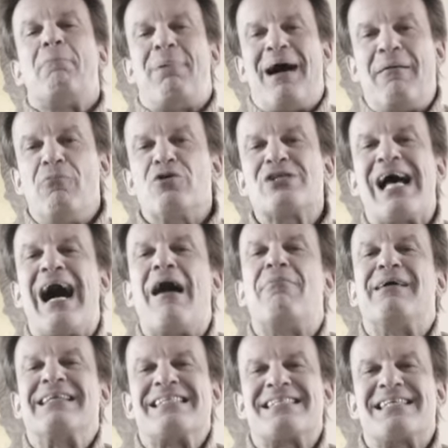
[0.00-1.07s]
vamos
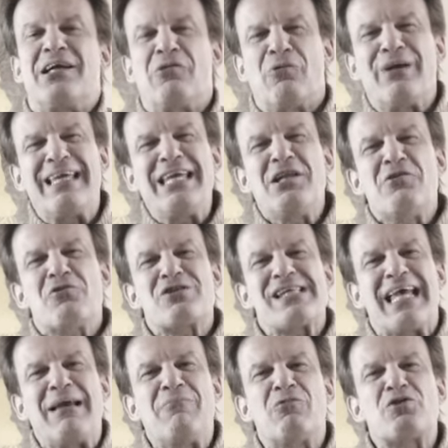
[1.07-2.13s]
avanzando y
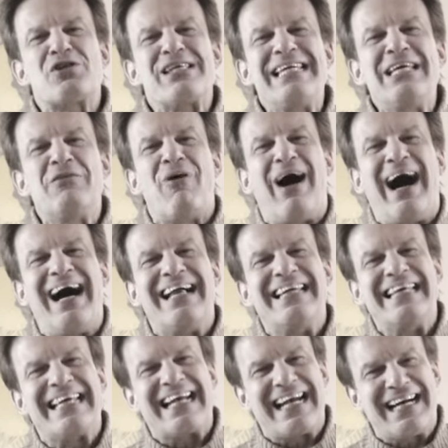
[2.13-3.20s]
nos hemos ido
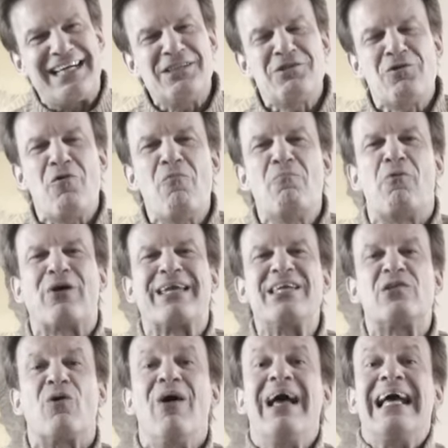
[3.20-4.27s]
alejando un
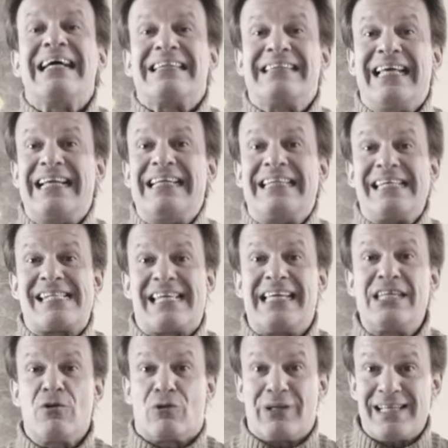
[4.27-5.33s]
poquito del
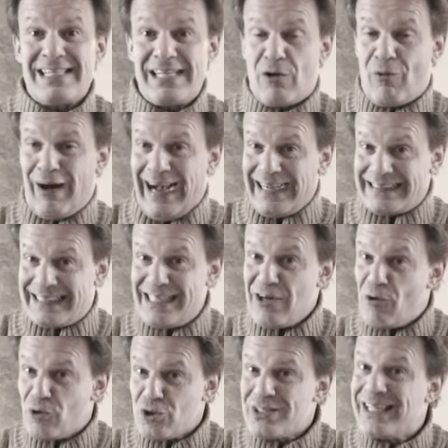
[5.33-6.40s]
diseño clásico.
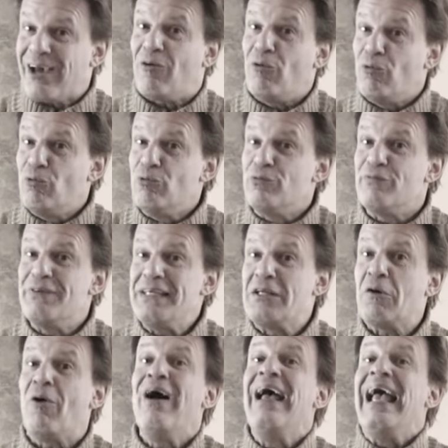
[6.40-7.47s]
Aquí os dejo un
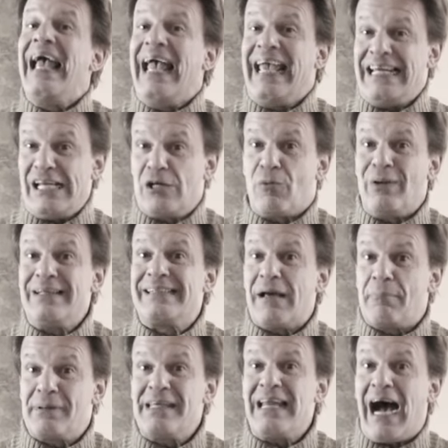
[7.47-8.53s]
vídeo en el cual
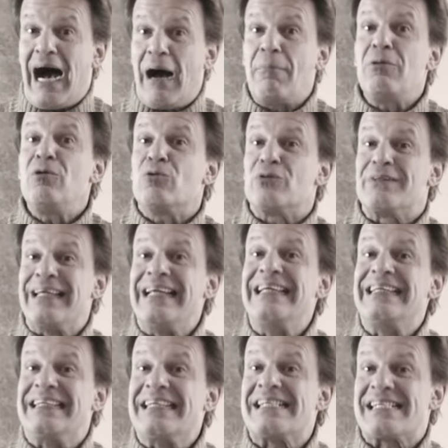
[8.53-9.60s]
también hablo
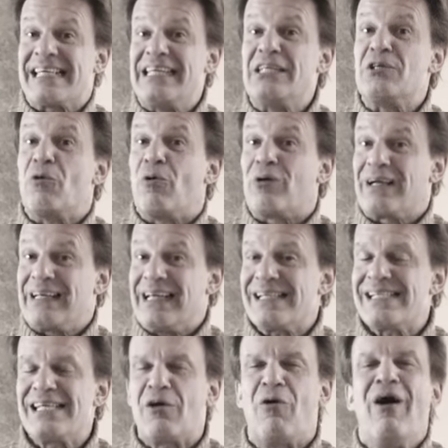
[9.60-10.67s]
del diseño
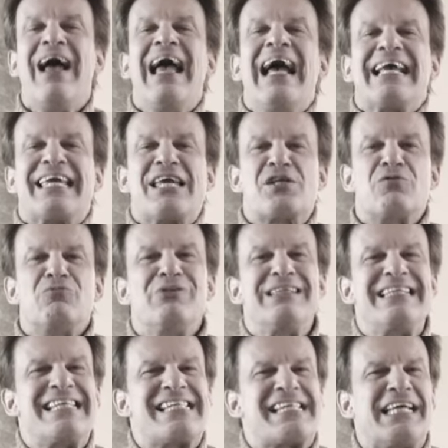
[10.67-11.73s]
clásico, que es un
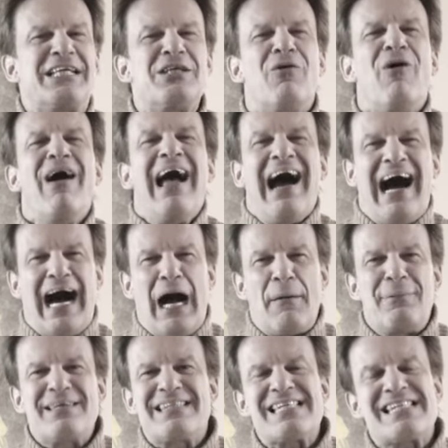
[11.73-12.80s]
diseño a
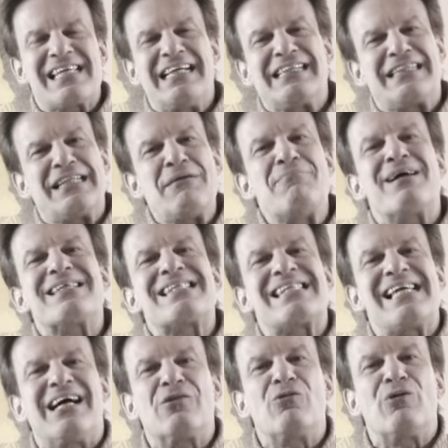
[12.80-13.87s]
veces
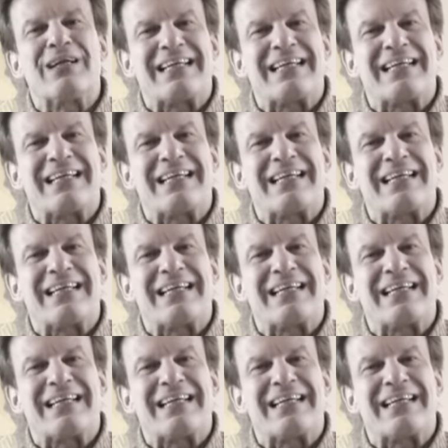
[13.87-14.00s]
demasiado